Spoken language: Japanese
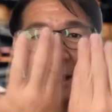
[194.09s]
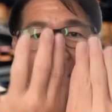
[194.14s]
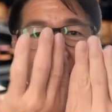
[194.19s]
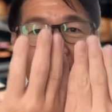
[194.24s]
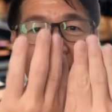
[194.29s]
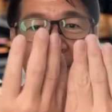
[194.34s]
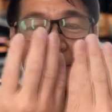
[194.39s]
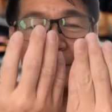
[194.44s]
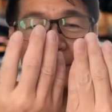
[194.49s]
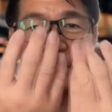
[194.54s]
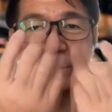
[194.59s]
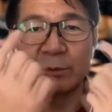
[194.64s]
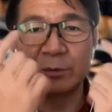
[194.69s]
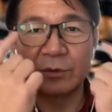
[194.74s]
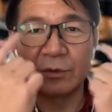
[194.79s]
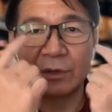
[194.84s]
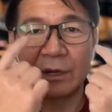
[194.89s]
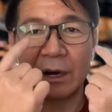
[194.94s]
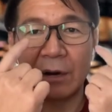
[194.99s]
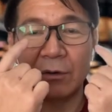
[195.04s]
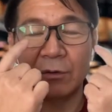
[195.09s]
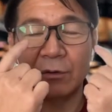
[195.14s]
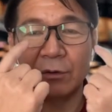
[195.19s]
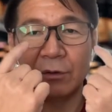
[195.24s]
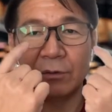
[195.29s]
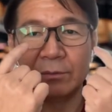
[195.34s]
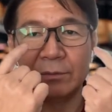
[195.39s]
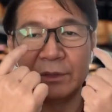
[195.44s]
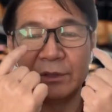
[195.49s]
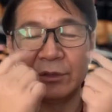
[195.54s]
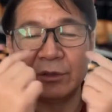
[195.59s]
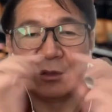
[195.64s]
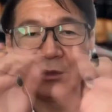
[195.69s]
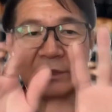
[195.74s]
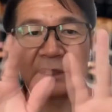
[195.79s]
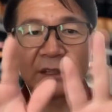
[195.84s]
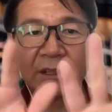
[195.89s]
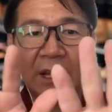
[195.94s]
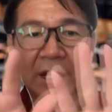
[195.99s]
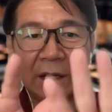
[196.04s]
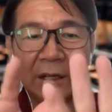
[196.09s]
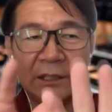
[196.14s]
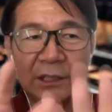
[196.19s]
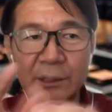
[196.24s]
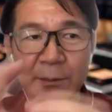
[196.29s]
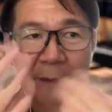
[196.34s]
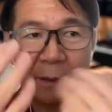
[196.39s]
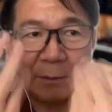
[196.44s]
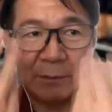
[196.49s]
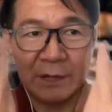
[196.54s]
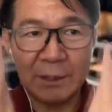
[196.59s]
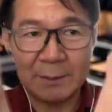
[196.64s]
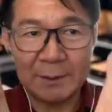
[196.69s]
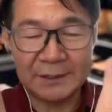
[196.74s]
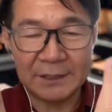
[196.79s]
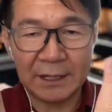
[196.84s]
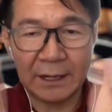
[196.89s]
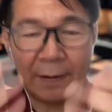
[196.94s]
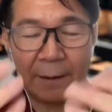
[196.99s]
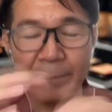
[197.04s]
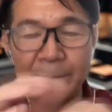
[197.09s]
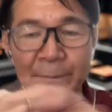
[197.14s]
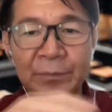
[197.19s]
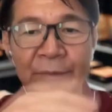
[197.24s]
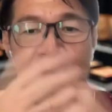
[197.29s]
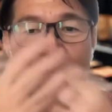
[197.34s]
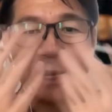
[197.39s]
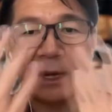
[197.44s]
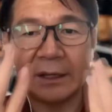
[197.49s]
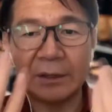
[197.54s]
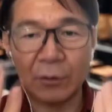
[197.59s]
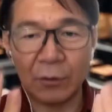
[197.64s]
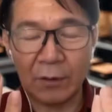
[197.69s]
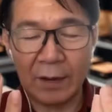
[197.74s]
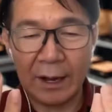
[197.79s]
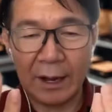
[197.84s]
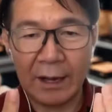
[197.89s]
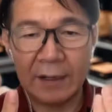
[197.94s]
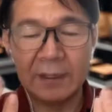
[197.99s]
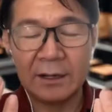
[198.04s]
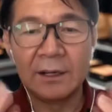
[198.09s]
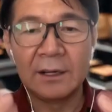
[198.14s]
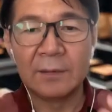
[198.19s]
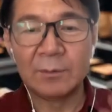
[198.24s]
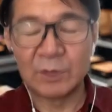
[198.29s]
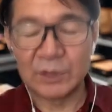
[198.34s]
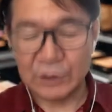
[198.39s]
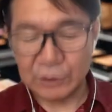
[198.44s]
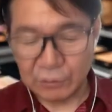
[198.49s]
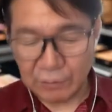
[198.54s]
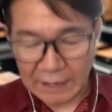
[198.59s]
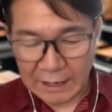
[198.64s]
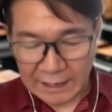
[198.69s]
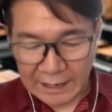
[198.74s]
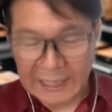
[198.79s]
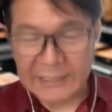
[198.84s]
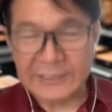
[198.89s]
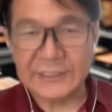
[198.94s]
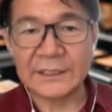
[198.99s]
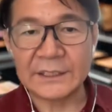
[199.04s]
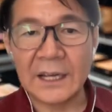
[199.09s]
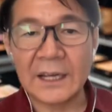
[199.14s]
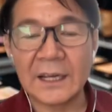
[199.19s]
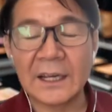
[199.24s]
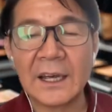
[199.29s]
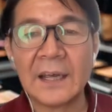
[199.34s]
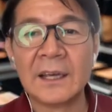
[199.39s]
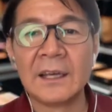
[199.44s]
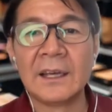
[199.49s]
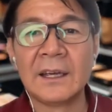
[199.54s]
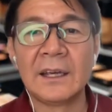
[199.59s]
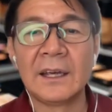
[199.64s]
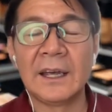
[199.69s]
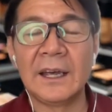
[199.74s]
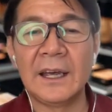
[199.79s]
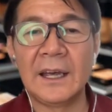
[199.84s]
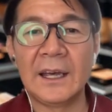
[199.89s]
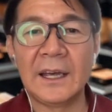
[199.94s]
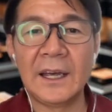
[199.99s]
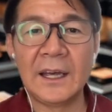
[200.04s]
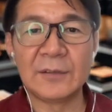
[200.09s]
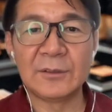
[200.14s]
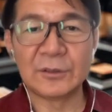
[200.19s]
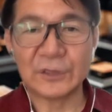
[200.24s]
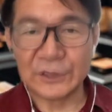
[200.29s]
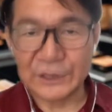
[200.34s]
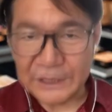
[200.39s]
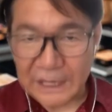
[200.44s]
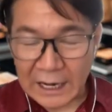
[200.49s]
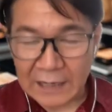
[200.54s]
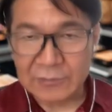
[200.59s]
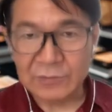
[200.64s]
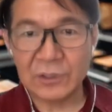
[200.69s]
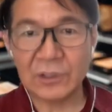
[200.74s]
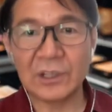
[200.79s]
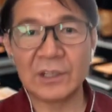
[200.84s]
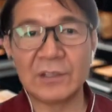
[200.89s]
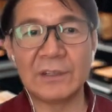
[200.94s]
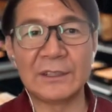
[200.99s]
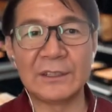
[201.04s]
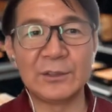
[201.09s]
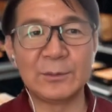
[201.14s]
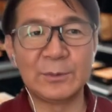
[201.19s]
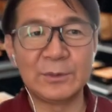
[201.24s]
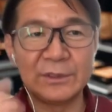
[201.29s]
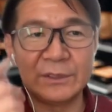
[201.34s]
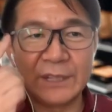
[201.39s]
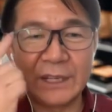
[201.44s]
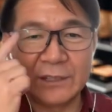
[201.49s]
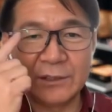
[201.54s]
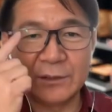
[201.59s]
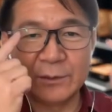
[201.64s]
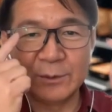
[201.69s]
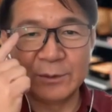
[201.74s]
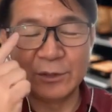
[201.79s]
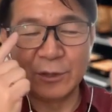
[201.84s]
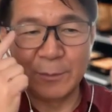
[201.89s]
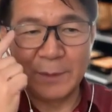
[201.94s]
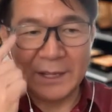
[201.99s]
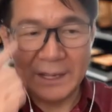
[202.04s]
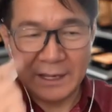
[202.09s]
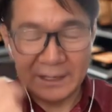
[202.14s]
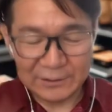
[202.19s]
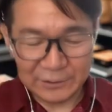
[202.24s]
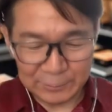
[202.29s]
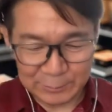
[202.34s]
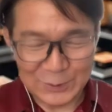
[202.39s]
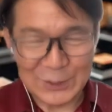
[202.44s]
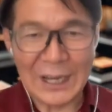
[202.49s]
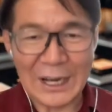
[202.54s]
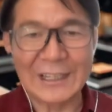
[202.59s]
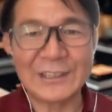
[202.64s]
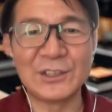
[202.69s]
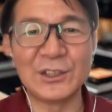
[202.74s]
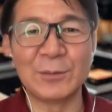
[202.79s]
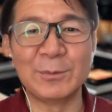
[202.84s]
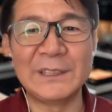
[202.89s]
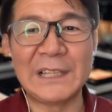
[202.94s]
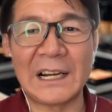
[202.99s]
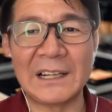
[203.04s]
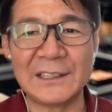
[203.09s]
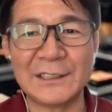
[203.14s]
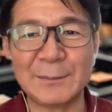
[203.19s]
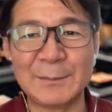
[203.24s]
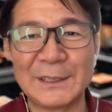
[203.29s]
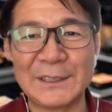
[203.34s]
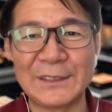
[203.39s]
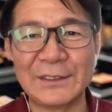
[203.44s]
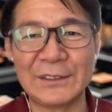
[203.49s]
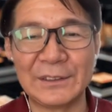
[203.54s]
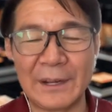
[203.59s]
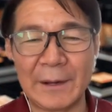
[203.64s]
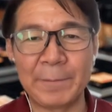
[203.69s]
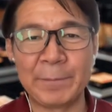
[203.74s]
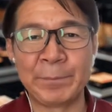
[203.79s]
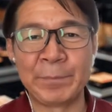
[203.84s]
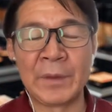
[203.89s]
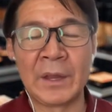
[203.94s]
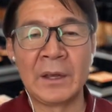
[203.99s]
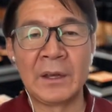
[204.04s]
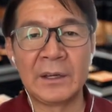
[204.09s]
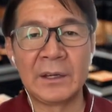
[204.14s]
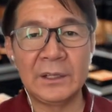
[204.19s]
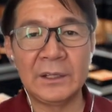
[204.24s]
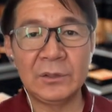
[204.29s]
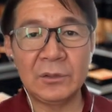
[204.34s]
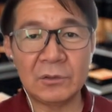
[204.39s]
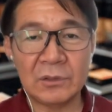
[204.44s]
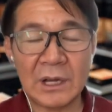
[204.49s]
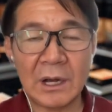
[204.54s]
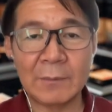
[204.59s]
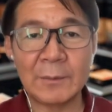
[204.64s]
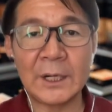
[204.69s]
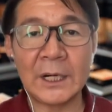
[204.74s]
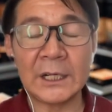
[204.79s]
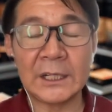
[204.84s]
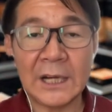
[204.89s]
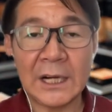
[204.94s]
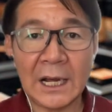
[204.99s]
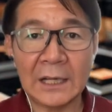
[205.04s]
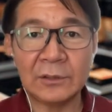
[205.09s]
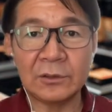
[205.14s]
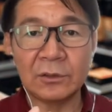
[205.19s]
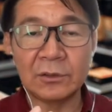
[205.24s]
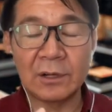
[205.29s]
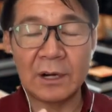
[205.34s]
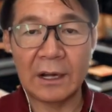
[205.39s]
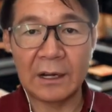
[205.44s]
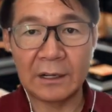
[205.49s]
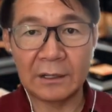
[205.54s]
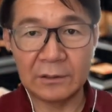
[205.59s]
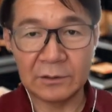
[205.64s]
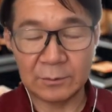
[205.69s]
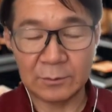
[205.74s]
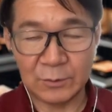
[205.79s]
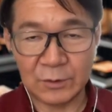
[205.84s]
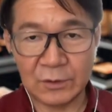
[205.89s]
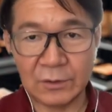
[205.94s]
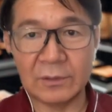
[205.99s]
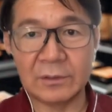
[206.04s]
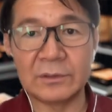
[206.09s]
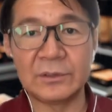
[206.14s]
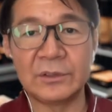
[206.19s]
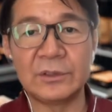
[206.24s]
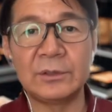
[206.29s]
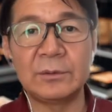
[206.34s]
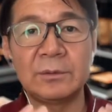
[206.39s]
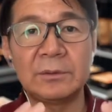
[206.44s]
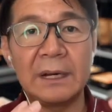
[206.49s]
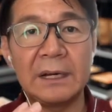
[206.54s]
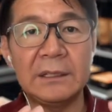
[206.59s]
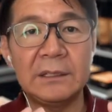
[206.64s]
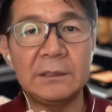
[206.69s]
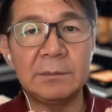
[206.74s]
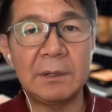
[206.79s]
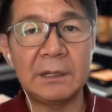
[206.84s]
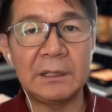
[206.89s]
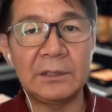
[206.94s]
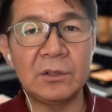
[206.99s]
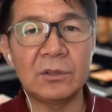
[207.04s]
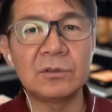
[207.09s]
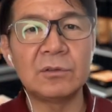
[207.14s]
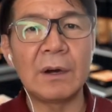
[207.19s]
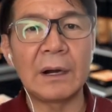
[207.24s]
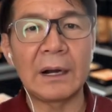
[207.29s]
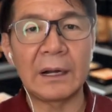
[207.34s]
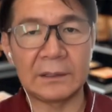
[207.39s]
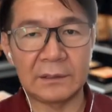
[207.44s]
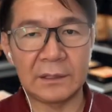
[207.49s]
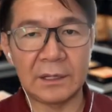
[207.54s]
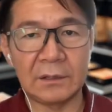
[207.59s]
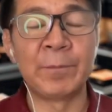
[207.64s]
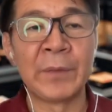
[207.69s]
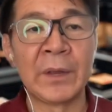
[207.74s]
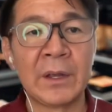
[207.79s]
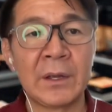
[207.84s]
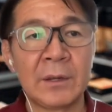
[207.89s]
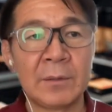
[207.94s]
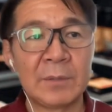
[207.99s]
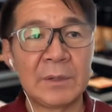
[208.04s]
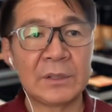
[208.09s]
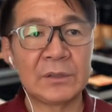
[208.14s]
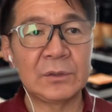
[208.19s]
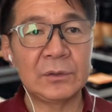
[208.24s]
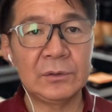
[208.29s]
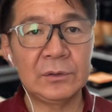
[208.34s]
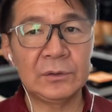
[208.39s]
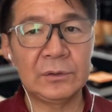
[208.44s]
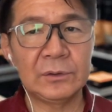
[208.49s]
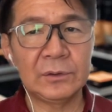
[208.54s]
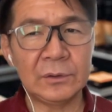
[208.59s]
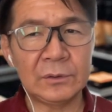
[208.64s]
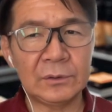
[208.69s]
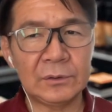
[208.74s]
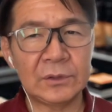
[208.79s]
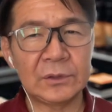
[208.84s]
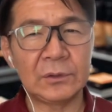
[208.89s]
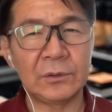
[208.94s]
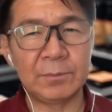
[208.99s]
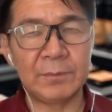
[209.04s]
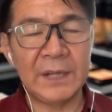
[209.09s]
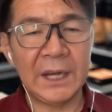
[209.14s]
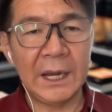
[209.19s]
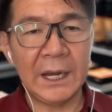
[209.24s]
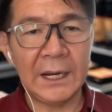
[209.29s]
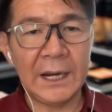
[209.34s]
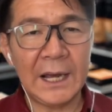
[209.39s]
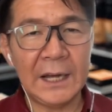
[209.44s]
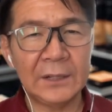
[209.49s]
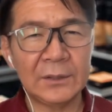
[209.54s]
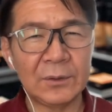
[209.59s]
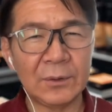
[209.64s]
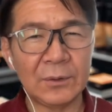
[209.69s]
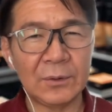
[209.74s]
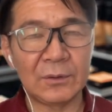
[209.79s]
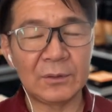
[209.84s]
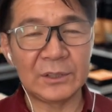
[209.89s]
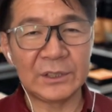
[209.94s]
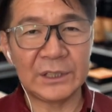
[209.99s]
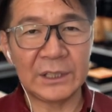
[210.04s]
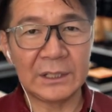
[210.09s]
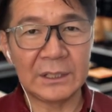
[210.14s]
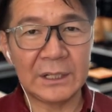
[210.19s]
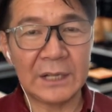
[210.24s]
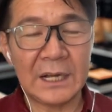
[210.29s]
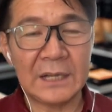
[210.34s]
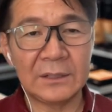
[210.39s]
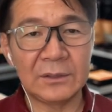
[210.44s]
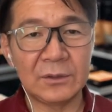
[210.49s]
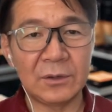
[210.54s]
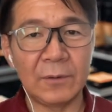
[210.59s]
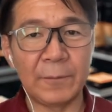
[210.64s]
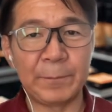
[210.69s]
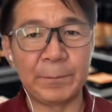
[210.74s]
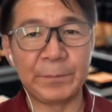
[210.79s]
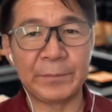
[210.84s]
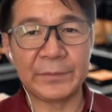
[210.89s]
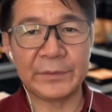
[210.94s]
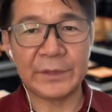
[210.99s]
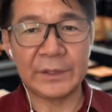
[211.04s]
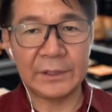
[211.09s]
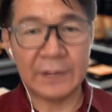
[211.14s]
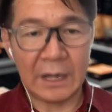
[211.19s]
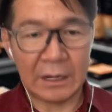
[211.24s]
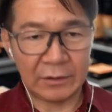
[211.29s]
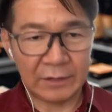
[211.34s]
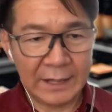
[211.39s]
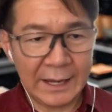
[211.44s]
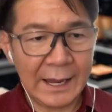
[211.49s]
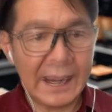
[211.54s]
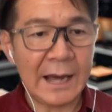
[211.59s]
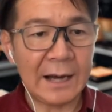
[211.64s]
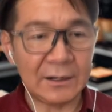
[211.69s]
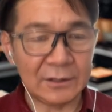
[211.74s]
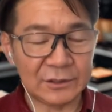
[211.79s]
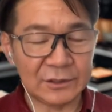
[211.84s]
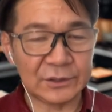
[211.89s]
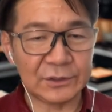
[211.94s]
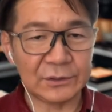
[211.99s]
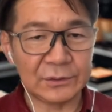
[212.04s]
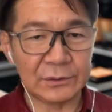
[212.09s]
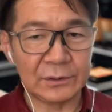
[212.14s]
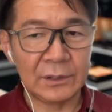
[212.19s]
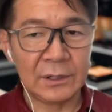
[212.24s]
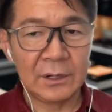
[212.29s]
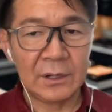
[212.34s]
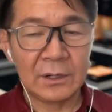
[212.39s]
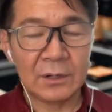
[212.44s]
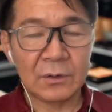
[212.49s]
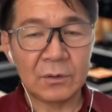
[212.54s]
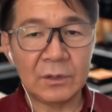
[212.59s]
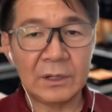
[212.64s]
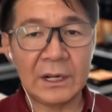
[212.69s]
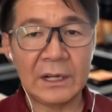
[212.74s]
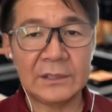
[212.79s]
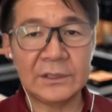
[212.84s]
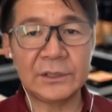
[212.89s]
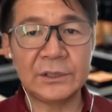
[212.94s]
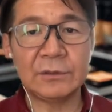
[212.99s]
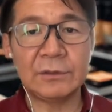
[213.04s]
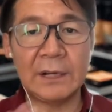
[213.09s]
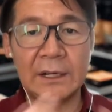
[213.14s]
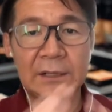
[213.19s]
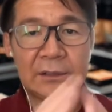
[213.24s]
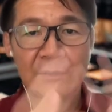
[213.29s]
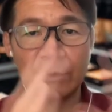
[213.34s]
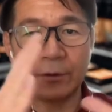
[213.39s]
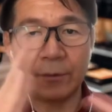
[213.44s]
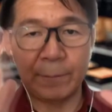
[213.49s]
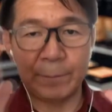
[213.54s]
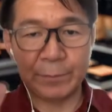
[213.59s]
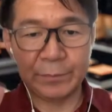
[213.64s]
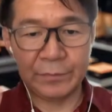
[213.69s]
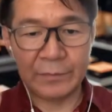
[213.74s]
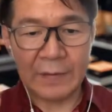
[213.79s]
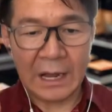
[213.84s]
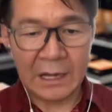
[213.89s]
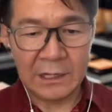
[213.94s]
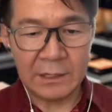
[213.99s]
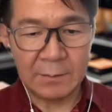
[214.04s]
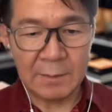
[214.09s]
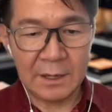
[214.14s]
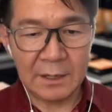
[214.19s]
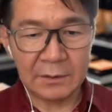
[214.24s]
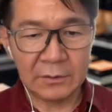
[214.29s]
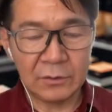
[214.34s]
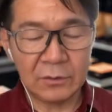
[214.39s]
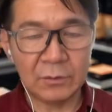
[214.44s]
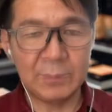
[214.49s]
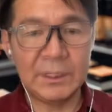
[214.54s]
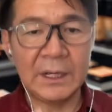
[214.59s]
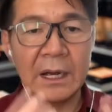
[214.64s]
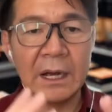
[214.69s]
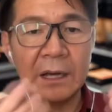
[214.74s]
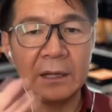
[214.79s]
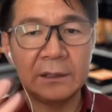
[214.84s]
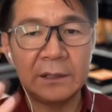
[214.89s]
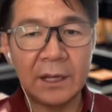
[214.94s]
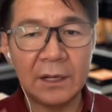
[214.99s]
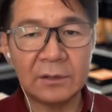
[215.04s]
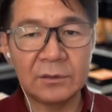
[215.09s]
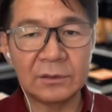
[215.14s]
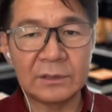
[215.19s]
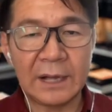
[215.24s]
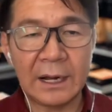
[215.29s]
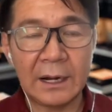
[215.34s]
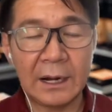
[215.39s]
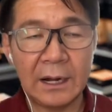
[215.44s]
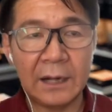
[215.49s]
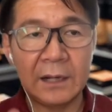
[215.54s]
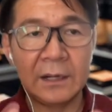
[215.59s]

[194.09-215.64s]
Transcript: は自分の顔を見るよりか手一番見てますから手とかもしくは足ね、えー、靴下履く時には自分で自分の目で自分の足を見たりしますよね人には見られないところだけども自分が一番よく分かってる、まあ、そういうちょっとした見えないところをしっかりとあのケアをするこれが実はその内面を磨いていくから